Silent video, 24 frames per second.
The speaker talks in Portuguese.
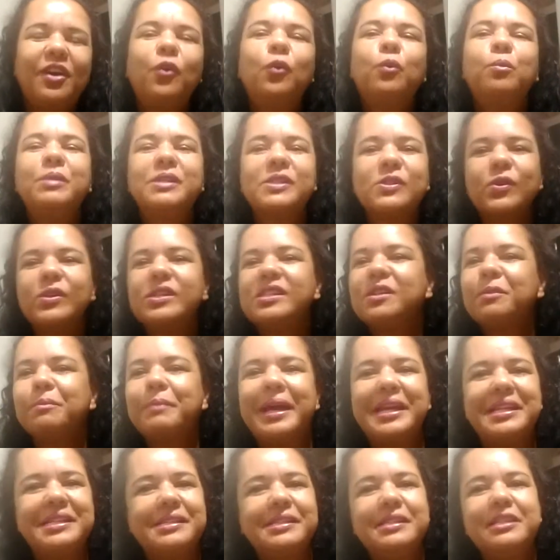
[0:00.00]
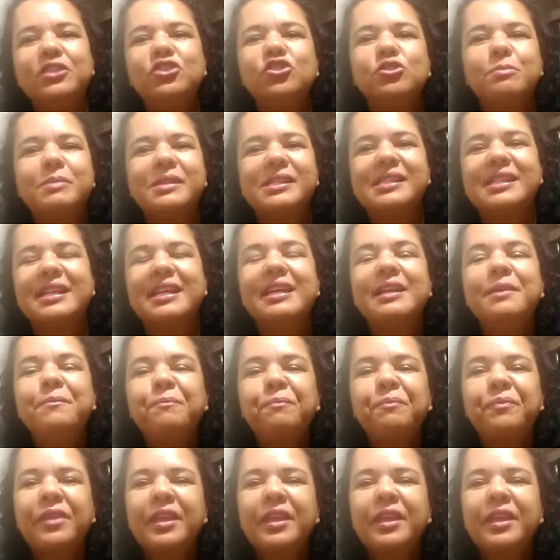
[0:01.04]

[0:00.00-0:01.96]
Algumas coisas são mais íntimas, né?